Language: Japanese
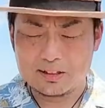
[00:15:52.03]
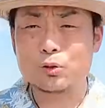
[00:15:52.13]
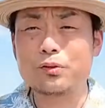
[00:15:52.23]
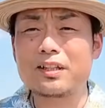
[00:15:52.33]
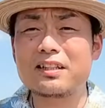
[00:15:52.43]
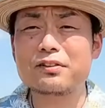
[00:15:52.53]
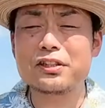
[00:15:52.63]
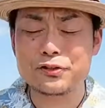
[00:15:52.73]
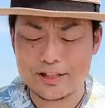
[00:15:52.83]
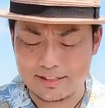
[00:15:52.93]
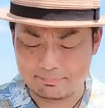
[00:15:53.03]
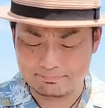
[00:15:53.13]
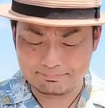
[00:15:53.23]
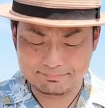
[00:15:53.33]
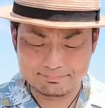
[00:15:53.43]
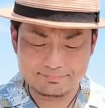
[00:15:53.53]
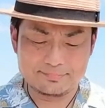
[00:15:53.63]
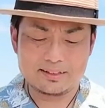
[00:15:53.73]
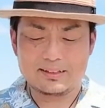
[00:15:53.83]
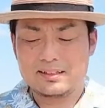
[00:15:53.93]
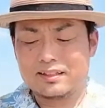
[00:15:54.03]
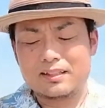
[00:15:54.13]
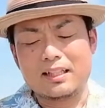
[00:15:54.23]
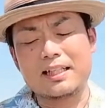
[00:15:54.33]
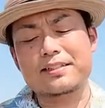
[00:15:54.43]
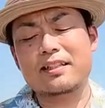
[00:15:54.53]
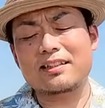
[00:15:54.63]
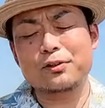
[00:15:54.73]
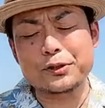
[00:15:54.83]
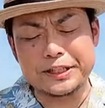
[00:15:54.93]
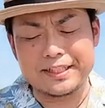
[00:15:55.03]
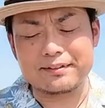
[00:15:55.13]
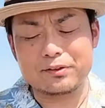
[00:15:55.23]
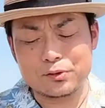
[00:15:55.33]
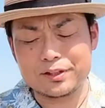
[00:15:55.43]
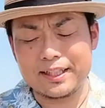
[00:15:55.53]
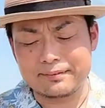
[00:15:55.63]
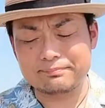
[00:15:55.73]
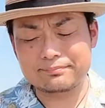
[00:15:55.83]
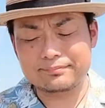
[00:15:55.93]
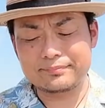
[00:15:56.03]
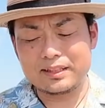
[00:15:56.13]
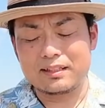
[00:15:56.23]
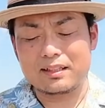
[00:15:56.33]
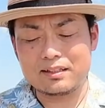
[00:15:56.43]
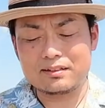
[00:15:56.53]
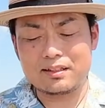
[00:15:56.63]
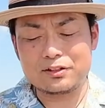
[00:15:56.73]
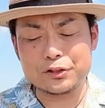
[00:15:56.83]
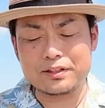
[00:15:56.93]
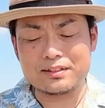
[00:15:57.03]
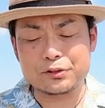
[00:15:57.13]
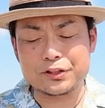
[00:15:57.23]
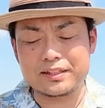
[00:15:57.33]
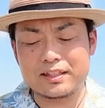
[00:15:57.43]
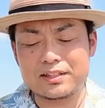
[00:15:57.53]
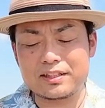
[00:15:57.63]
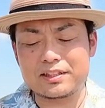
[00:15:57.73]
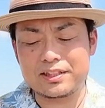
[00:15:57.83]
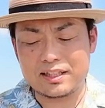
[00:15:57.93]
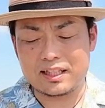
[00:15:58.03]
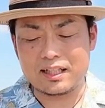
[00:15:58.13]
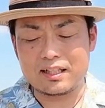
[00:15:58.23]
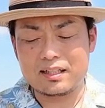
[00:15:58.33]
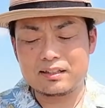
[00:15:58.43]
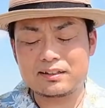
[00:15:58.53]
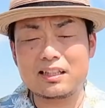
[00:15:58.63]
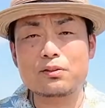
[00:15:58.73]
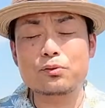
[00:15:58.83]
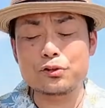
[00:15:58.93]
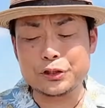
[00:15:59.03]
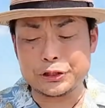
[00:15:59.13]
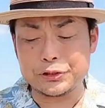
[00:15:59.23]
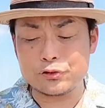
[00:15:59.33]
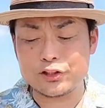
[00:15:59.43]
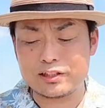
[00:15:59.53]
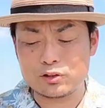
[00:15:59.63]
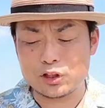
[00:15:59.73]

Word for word: 大洗のひろちゃん、足掛けろくねん、がんで入退院を繰り返した父が最後の入院をした時